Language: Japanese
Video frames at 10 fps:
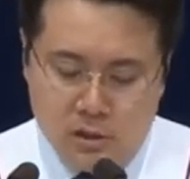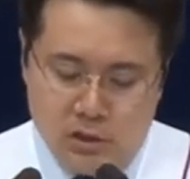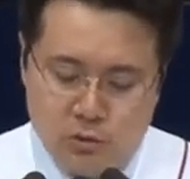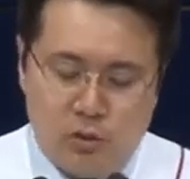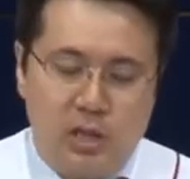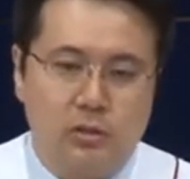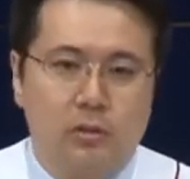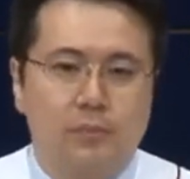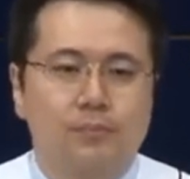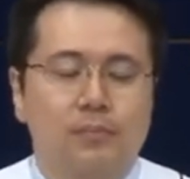これもま
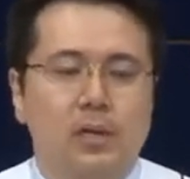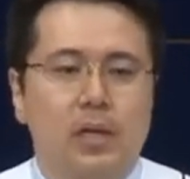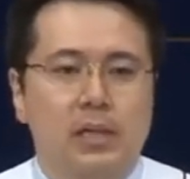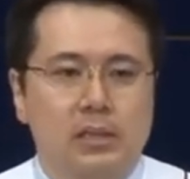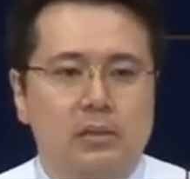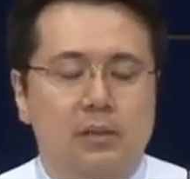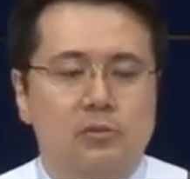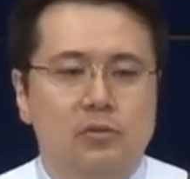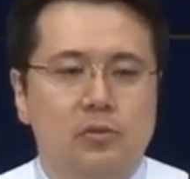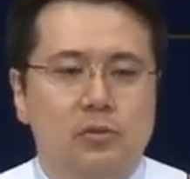た種をま
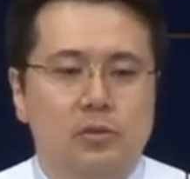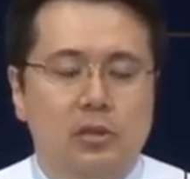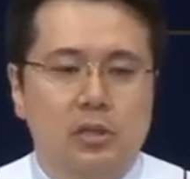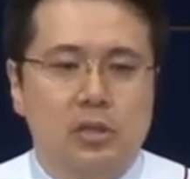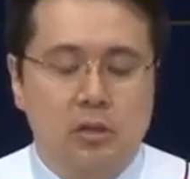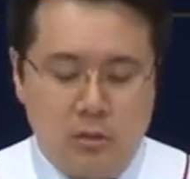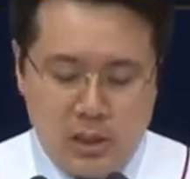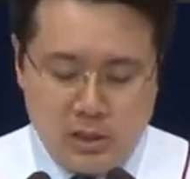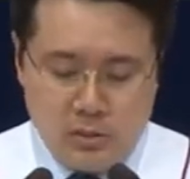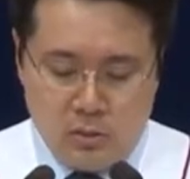くことです
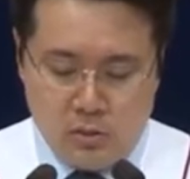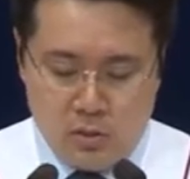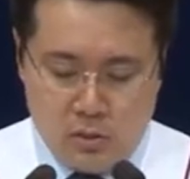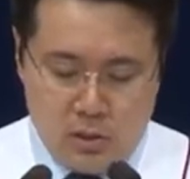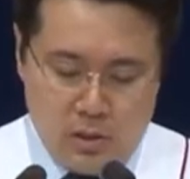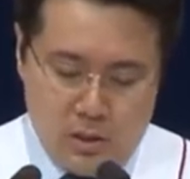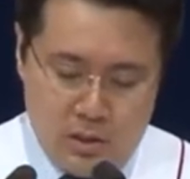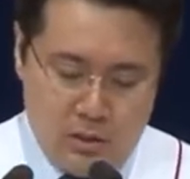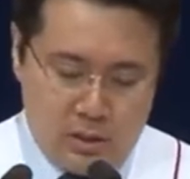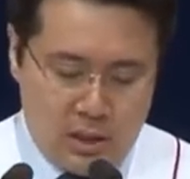木を植えることなんで
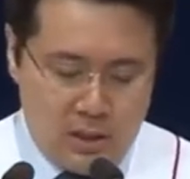す